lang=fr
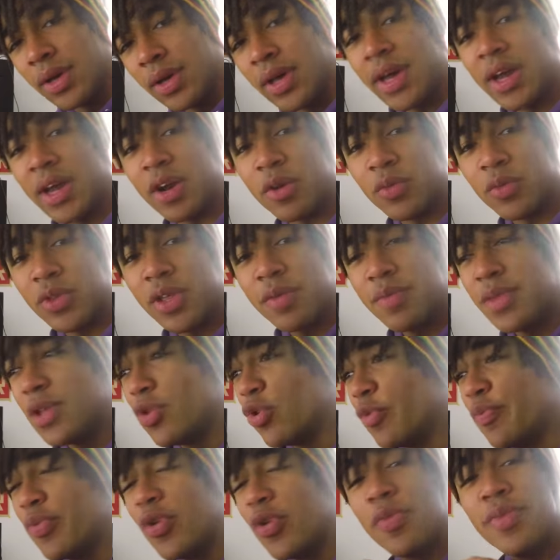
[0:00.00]
Alors on a mis
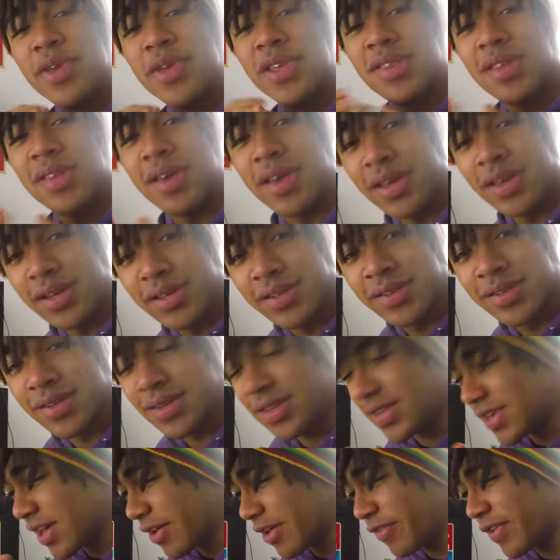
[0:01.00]
le premier tricks
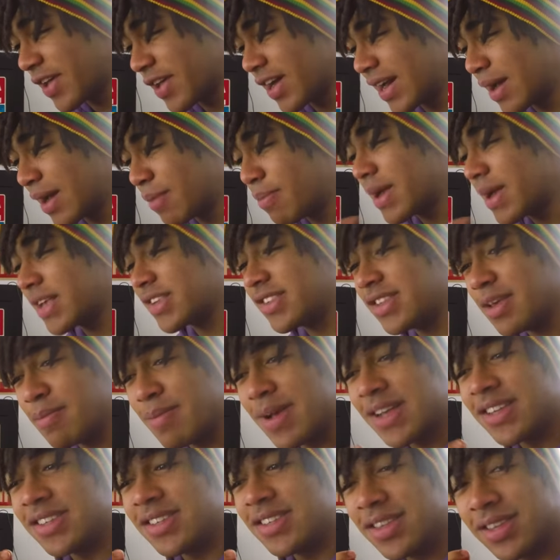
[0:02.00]
qui a à faire la base des
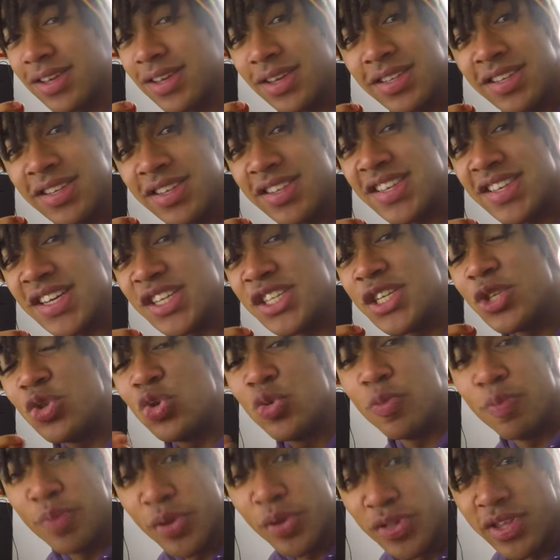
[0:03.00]
bases des tricks, il s'agit du
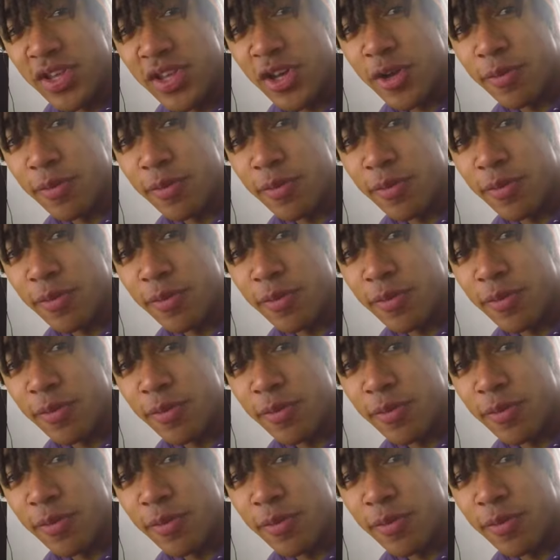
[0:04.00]
bunny